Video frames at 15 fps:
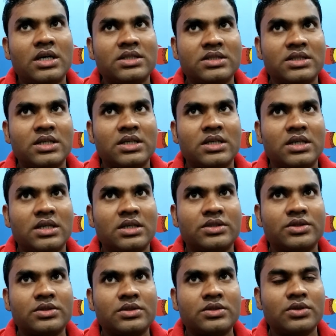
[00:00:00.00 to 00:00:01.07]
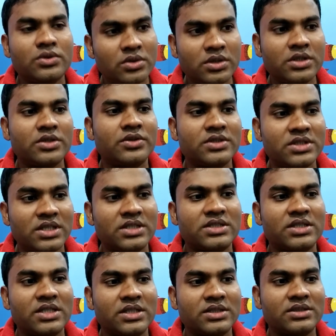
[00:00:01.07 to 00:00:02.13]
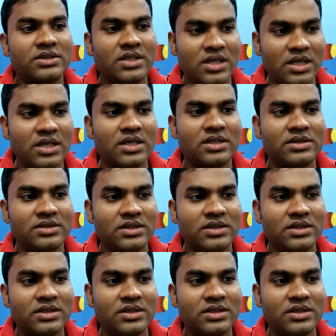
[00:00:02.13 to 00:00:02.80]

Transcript: আজ থেকে সতেরো দিন হয়েছে সতেরো দিন হ্যাঁ